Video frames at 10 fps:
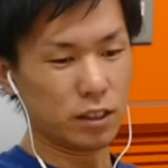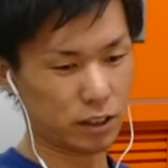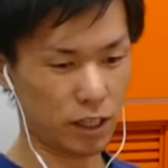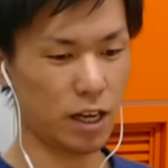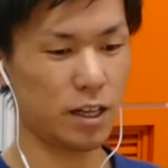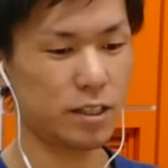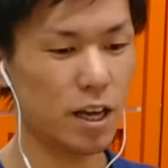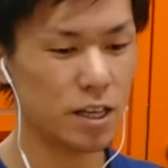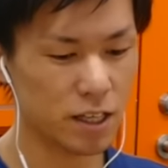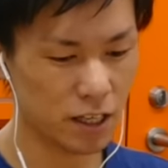しゃ
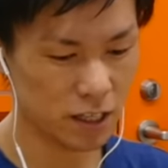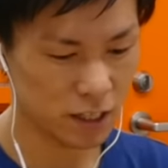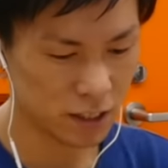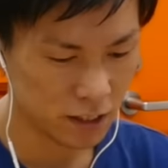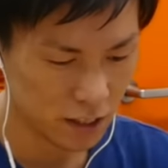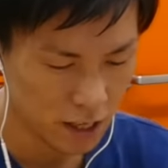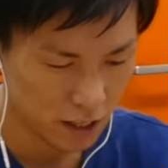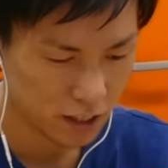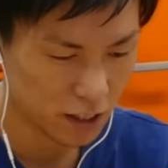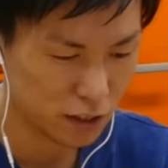最近ね
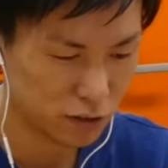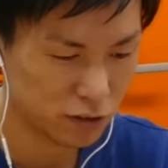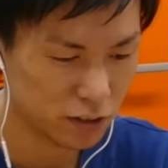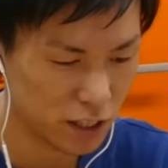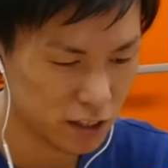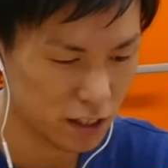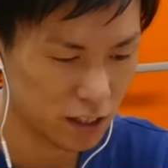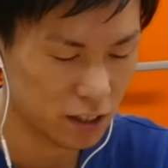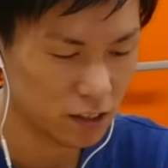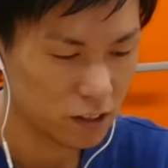あの
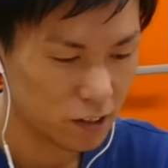ガチャ